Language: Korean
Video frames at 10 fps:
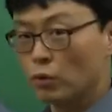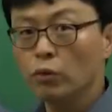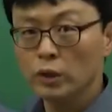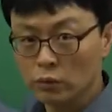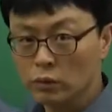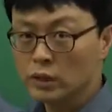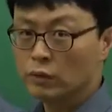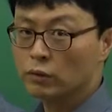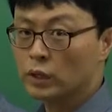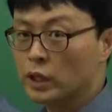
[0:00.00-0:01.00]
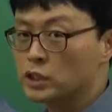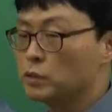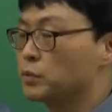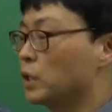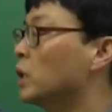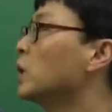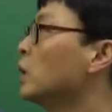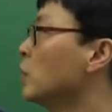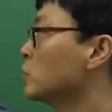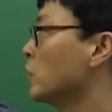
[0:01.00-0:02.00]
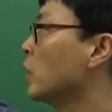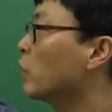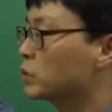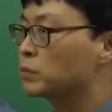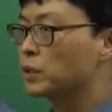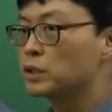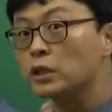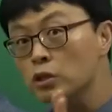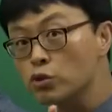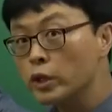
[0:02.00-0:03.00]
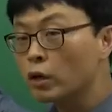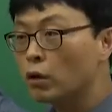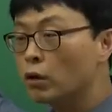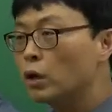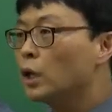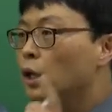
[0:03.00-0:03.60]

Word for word: 공개 동영상으로 예, 지금 이제 촬영하고 있습니다 근데 주의될 거